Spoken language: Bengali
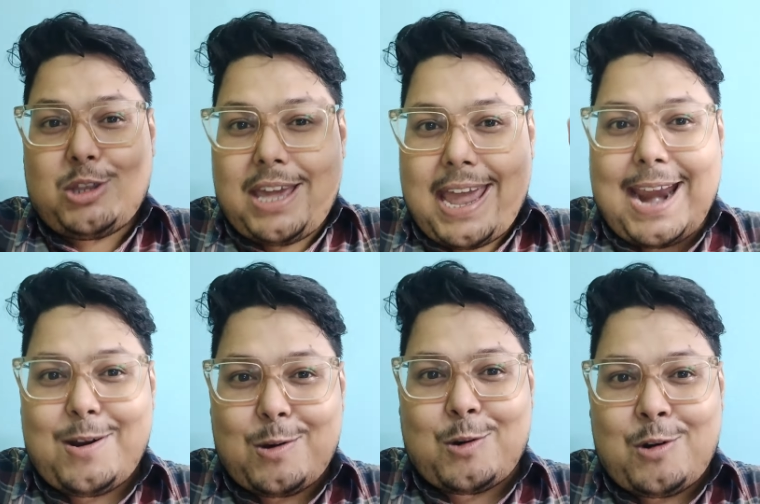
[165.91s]
যদি
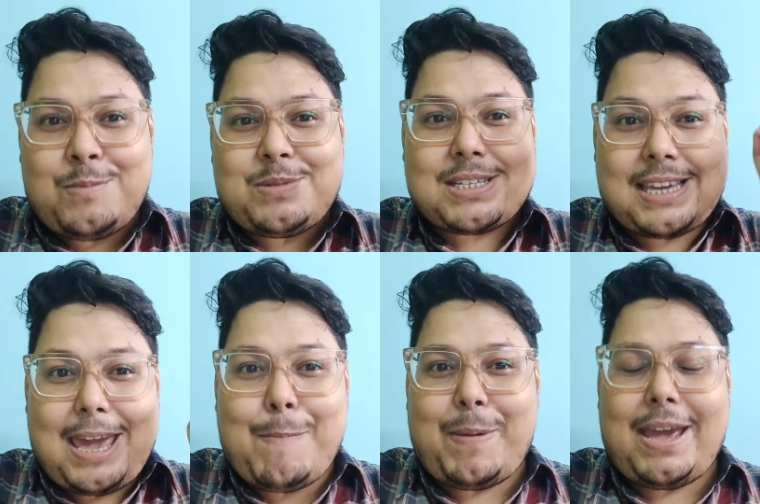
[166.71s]
এরকম
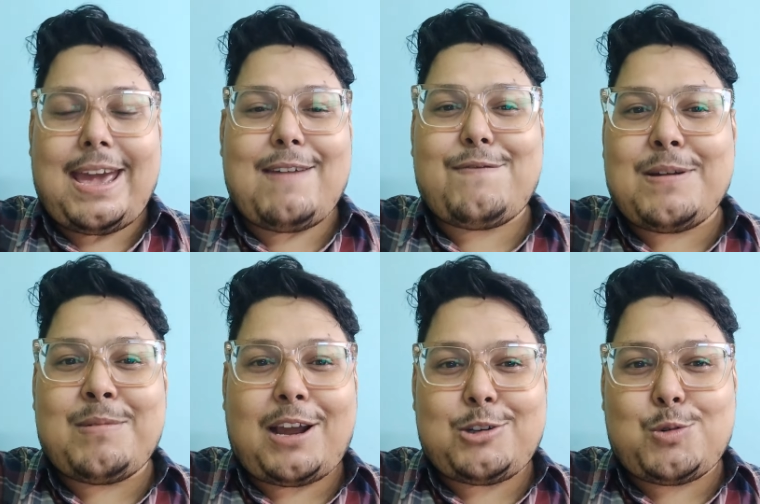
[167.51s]
স্কেপে এই
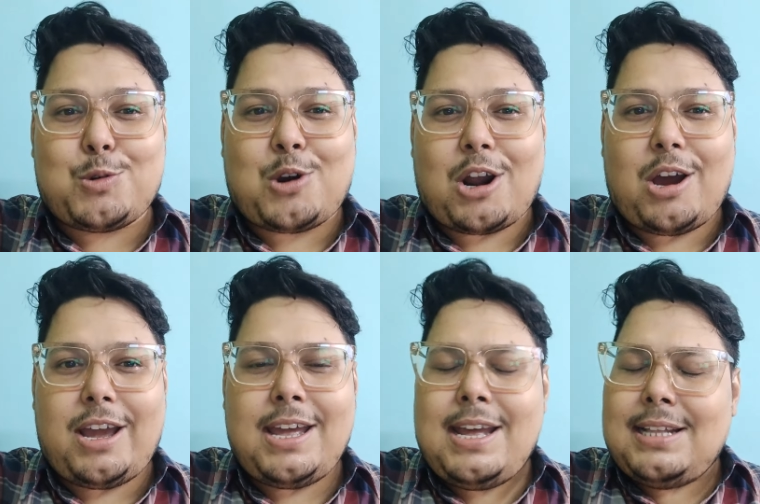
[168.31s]
ফিল্মটাকে শ্যুট করা
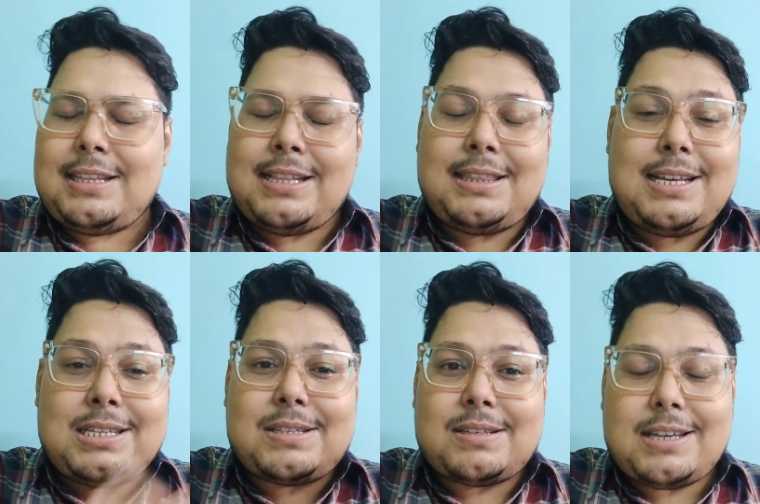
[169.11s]
হয় দেন
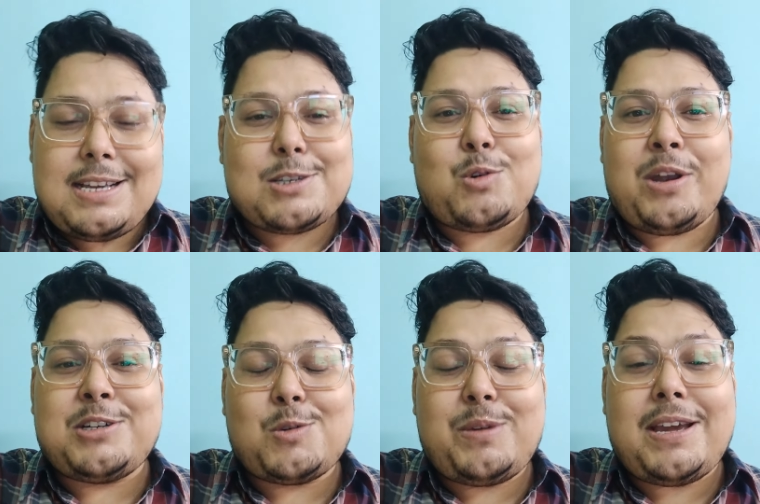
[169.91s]
দিস ইজ
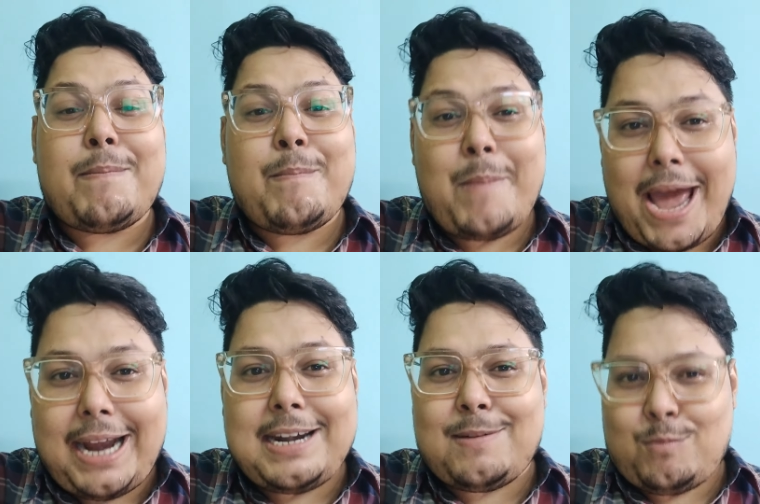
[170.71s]
গোয়িং টু বি আ
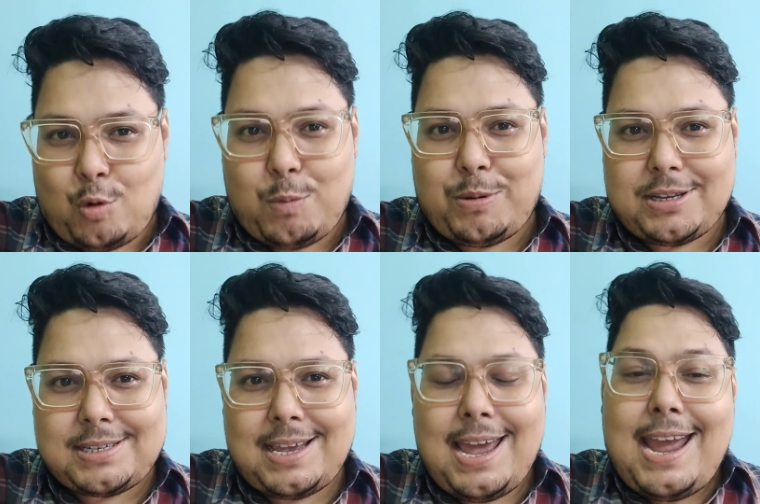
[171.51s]
ম্যাগনাম
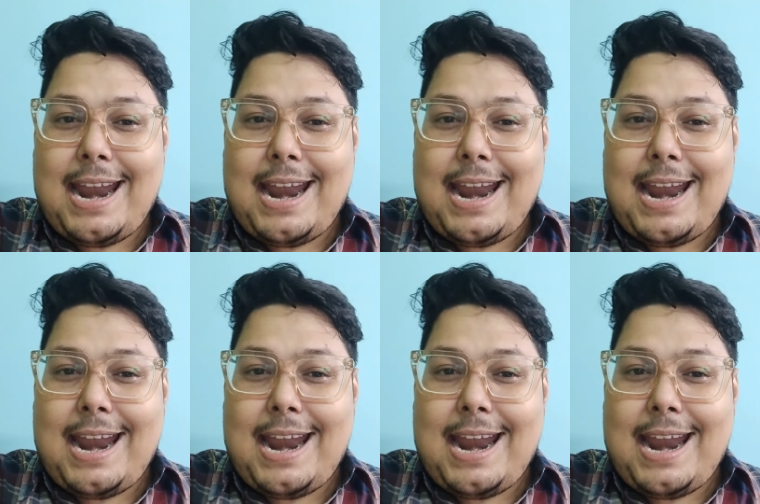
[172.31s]
ওপাস